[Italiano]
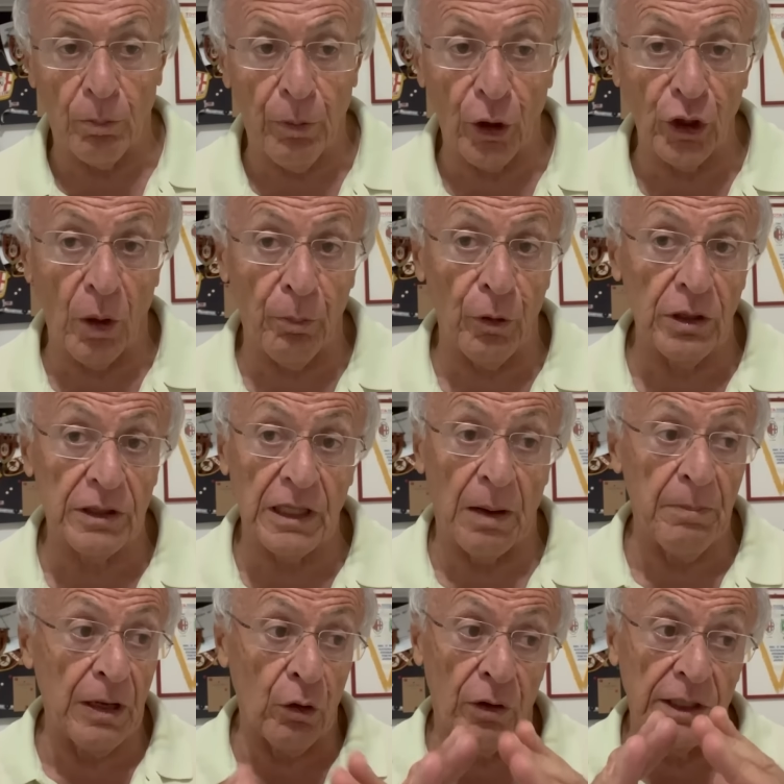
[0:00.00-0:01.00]
Poi dopo il
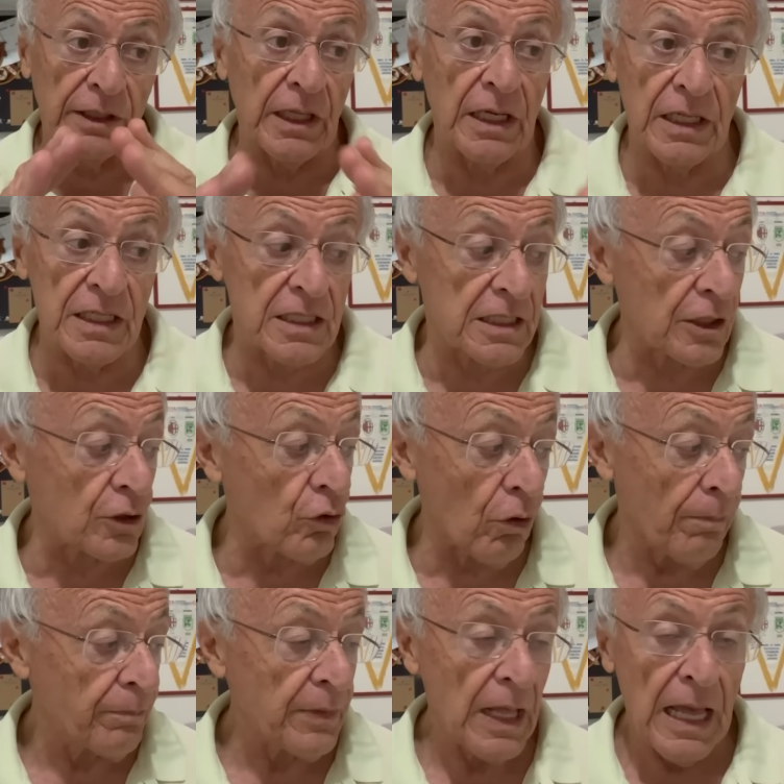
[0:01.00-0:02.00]
tabellone
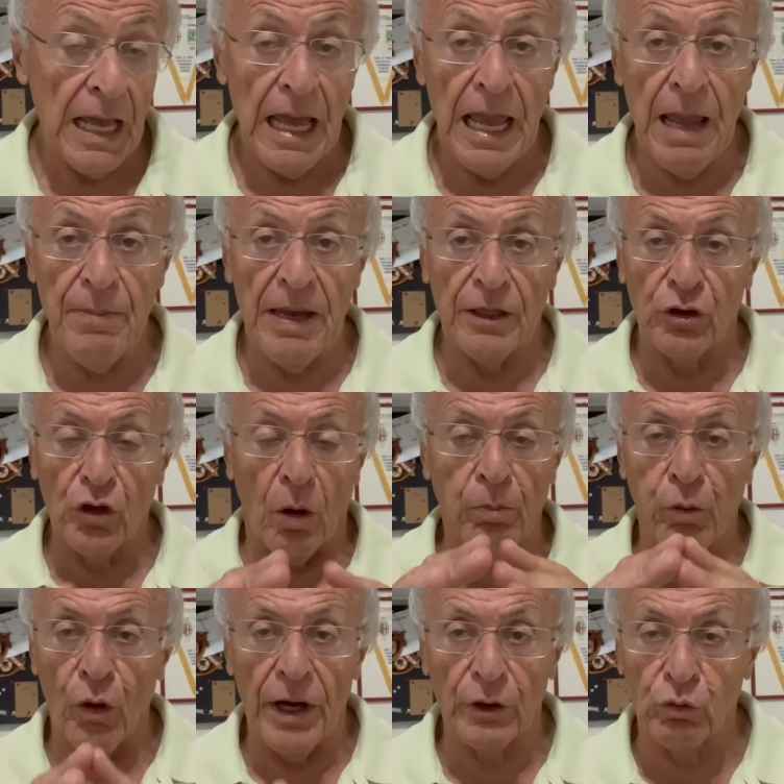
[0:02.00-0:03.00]
tennistico, e eh beh,
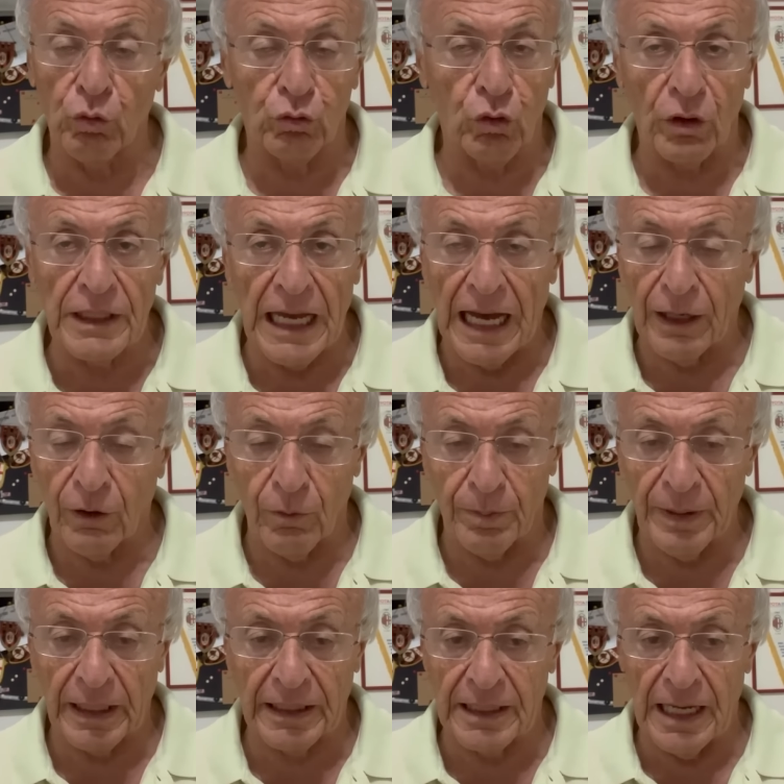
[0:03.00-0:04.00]
dopo è tutto chiaro
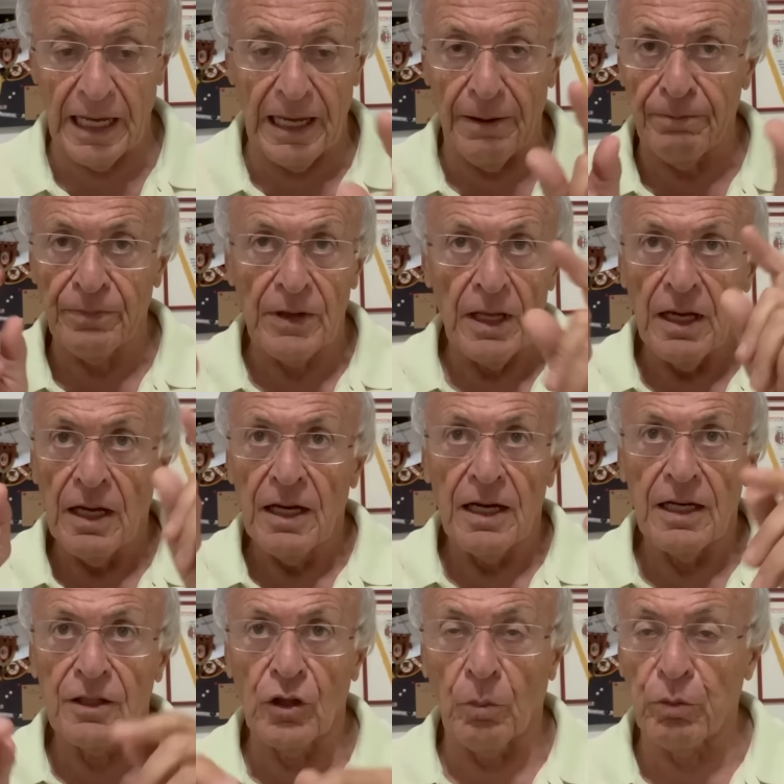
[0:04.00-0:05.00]
perché
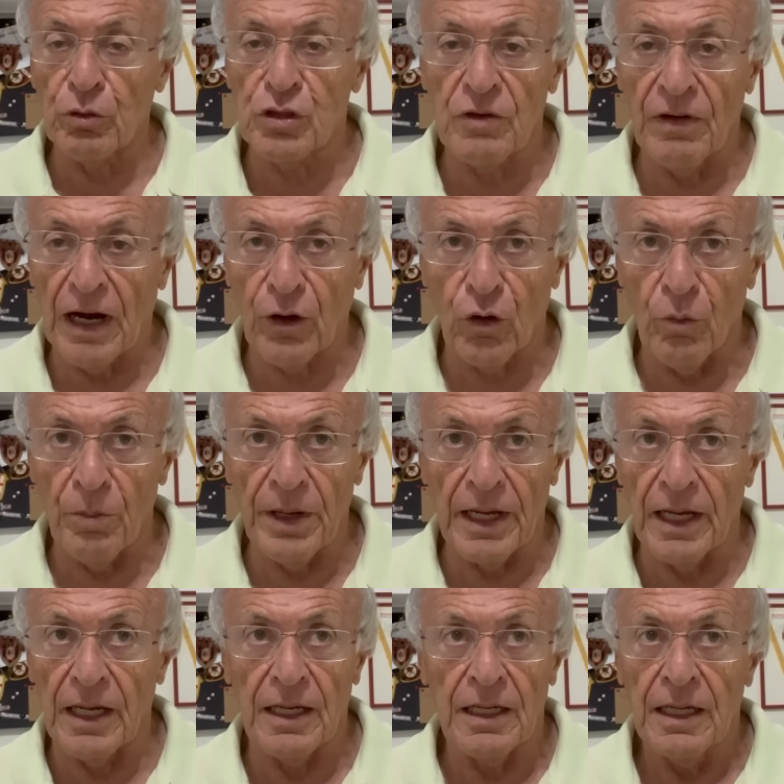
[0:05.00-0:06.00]
eh, dopo si va
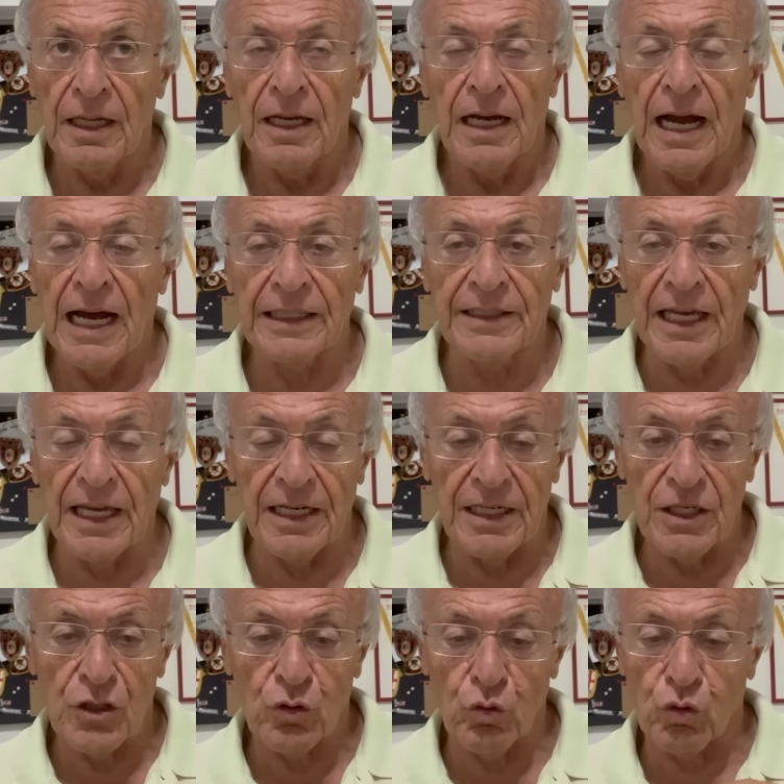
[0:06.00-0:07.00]
come a
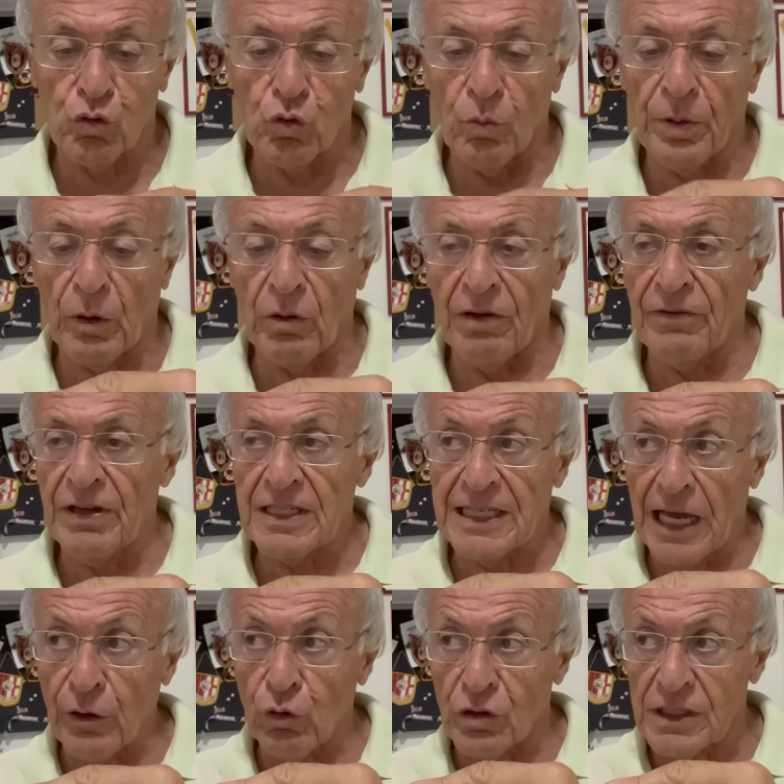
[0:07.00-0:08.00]
tennis, tu superi un
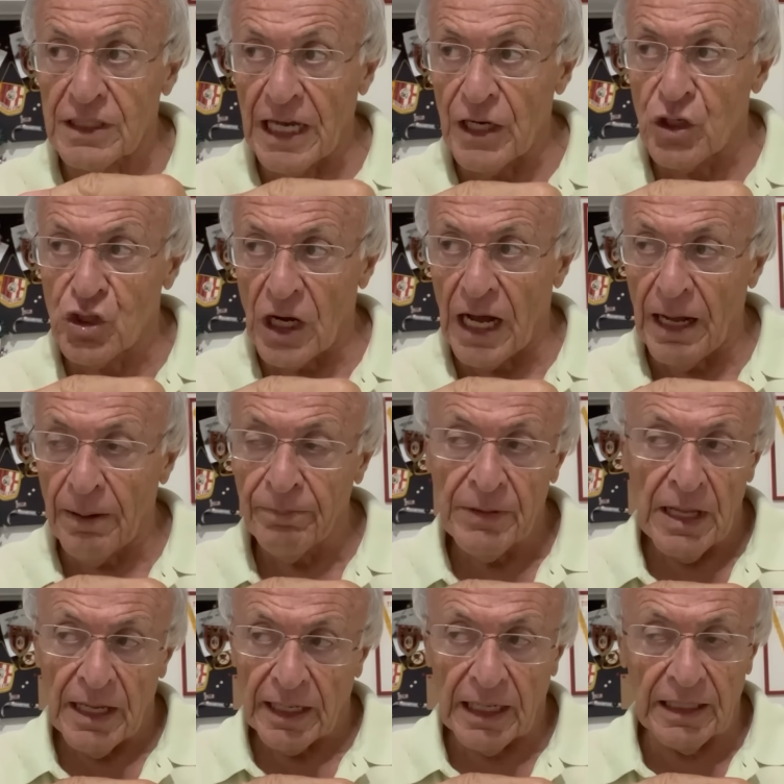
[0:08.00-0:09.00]
avversario, sai già
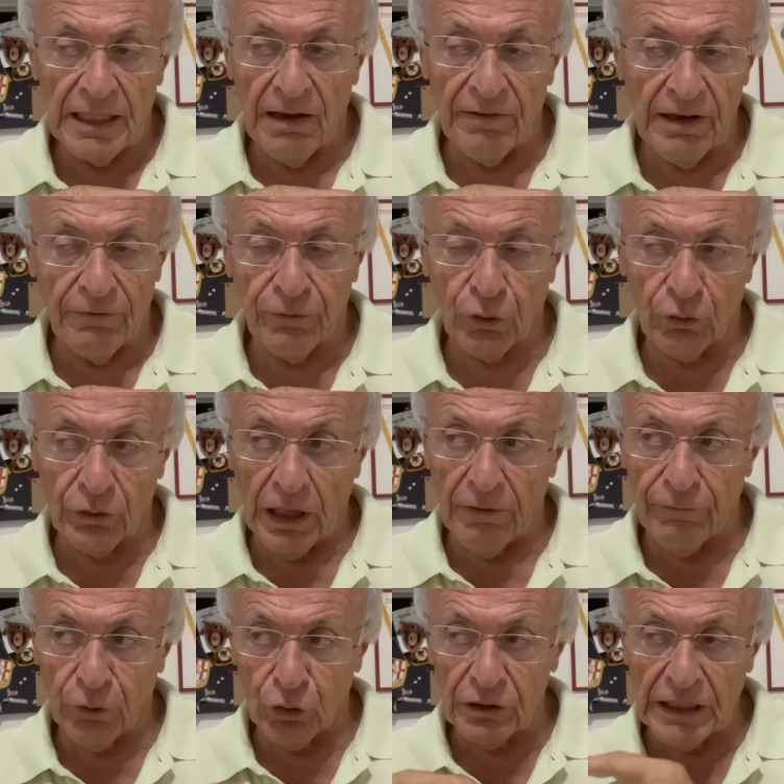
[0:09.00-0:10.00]
che devi
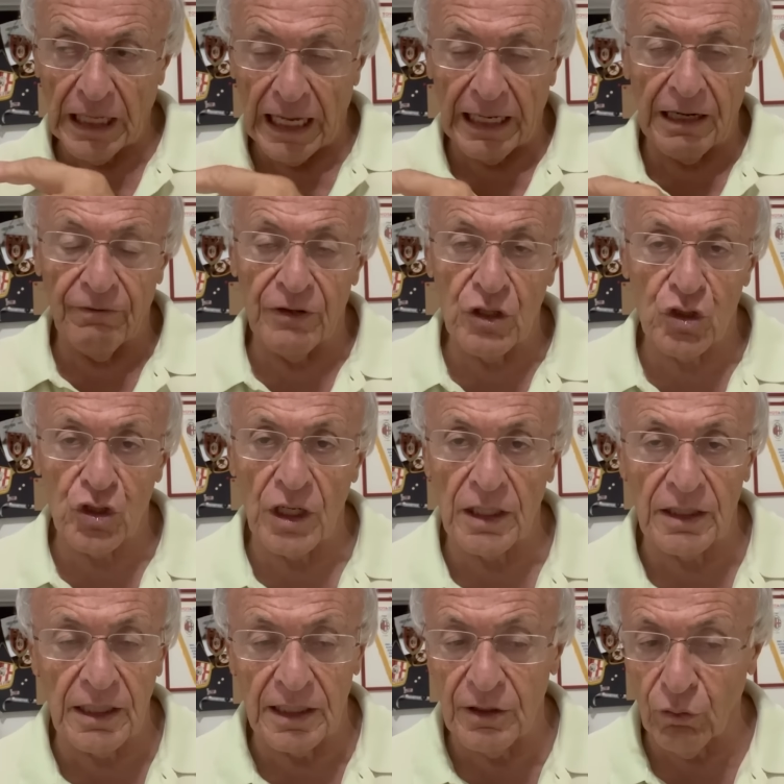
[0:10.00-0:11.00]
affrontare il
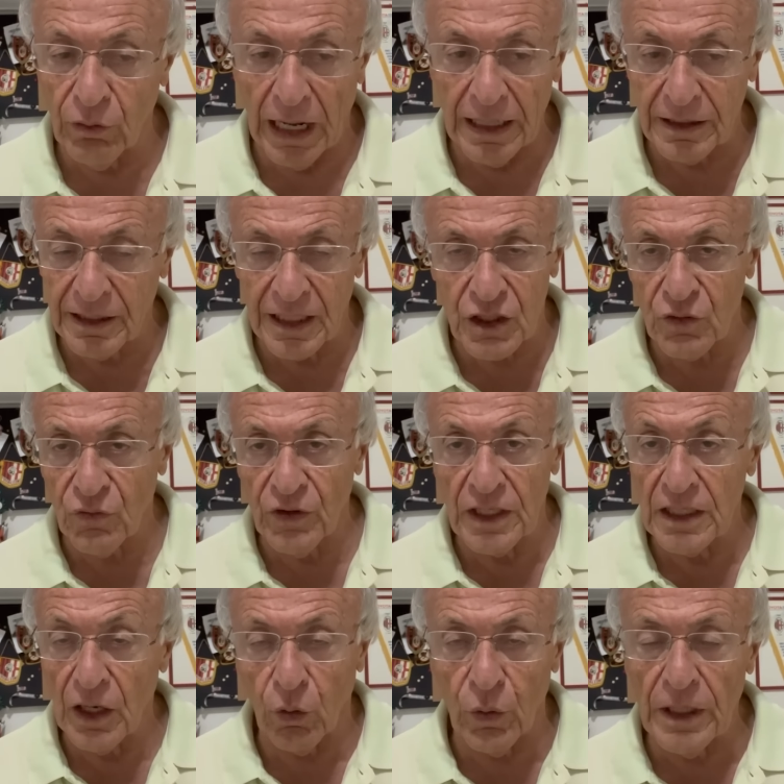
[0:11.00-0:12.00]
vincente di un'altra
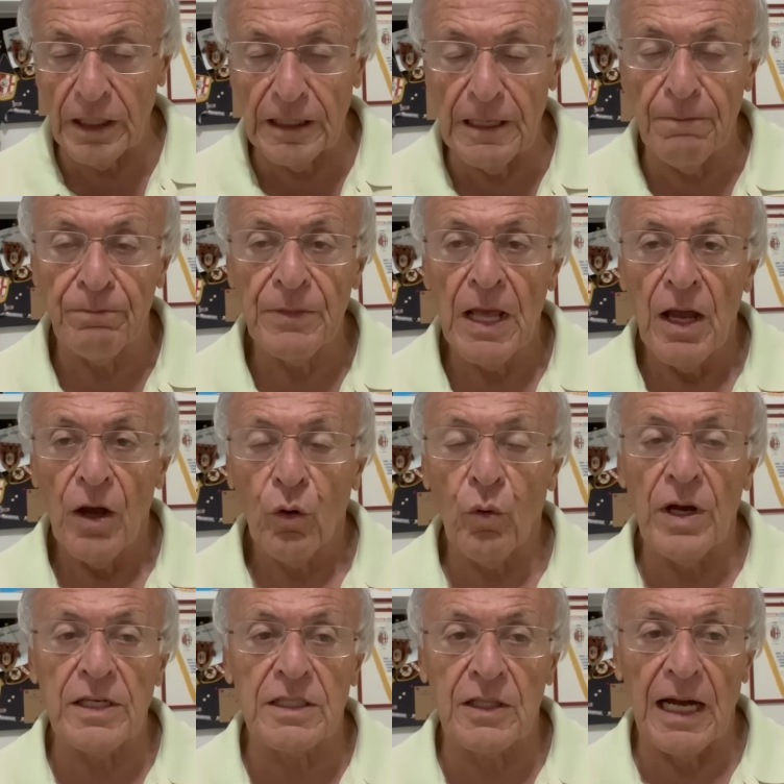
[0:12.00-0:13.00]
sfida. Quindi
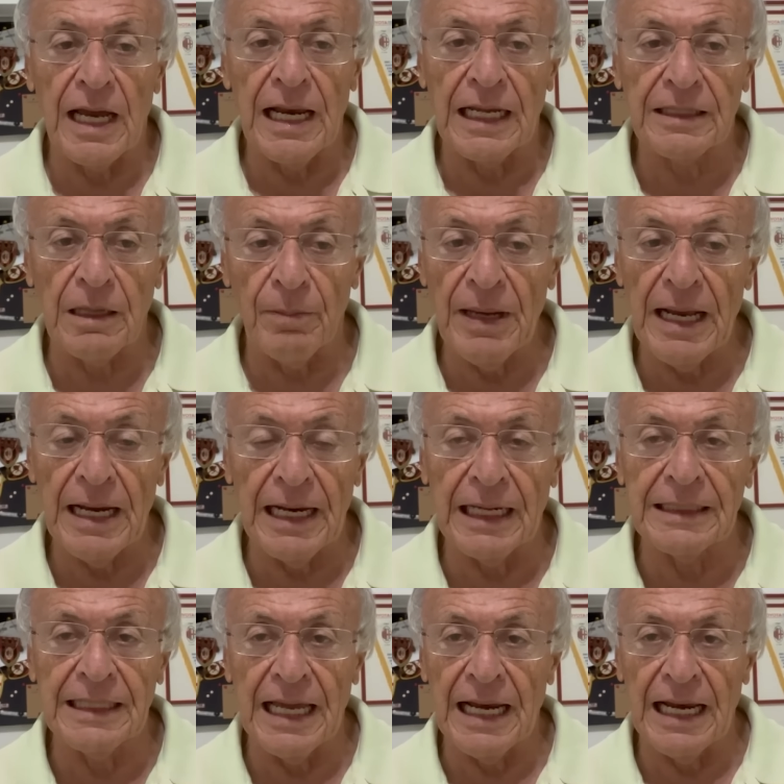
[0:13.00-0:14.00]
questa è la tabella
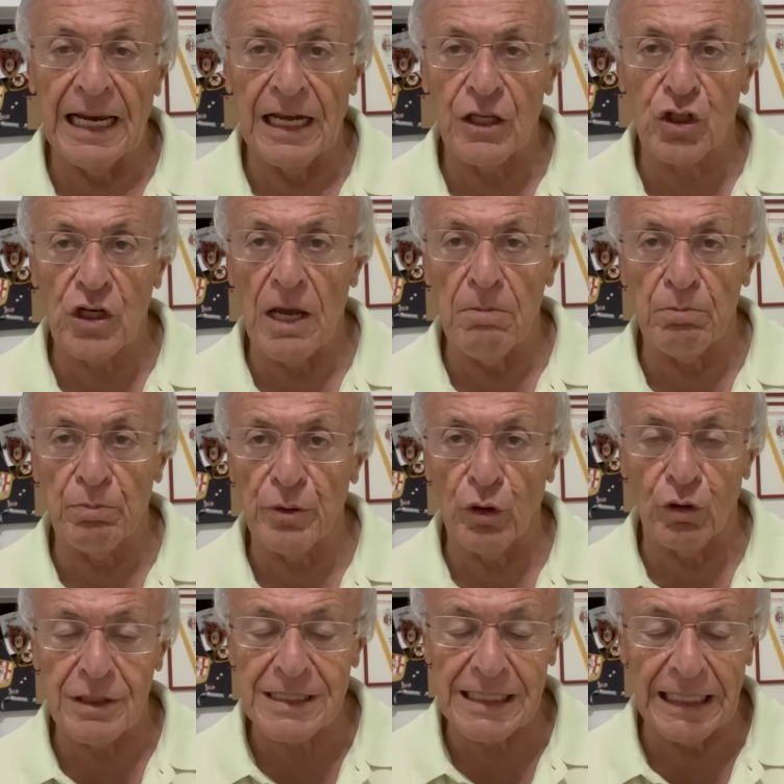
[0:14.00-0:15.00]
della
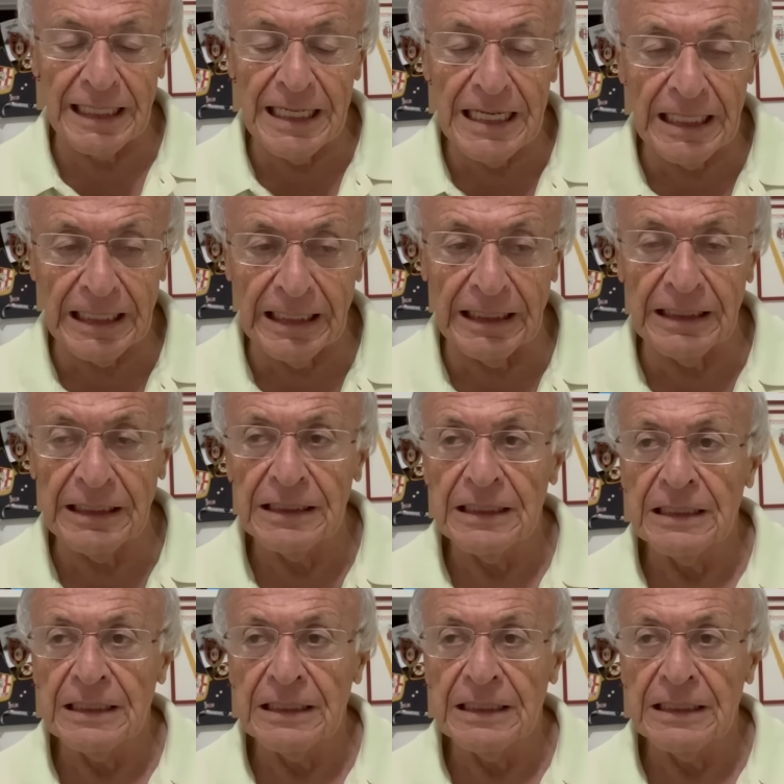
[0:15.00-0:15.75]
Champions League.